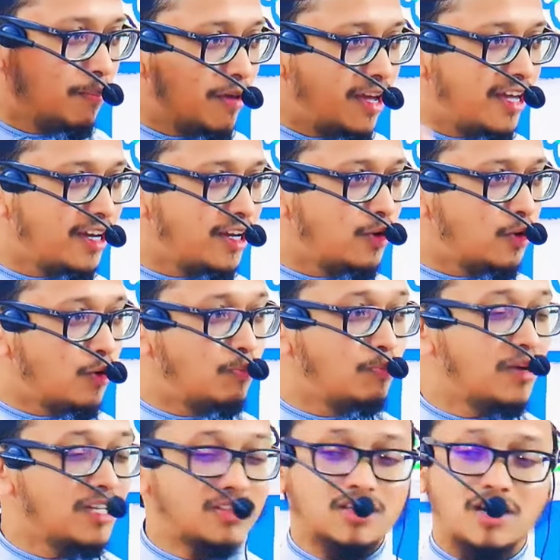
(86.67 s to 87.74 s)
मेरी
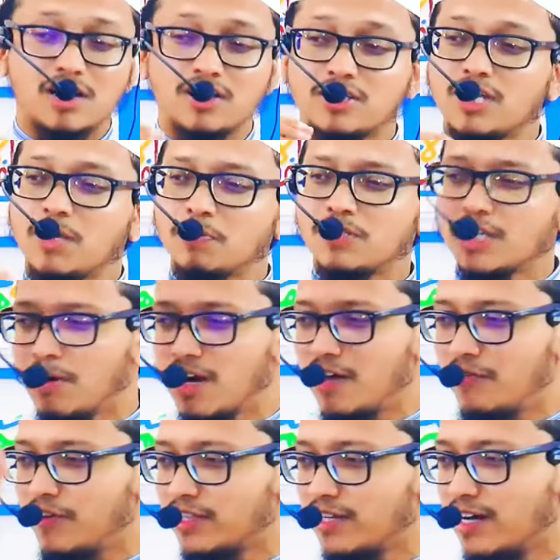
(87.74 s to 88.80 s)
उम्मत का सबसे बड़ा
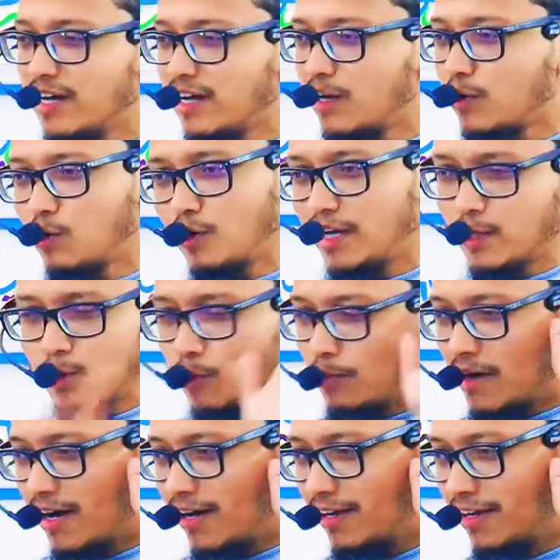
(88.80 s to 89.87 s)
फितना अगर कोई है तो
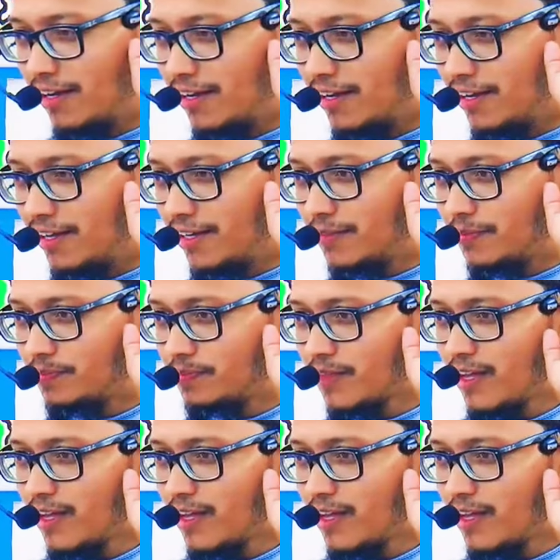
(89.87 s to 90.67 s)
माल है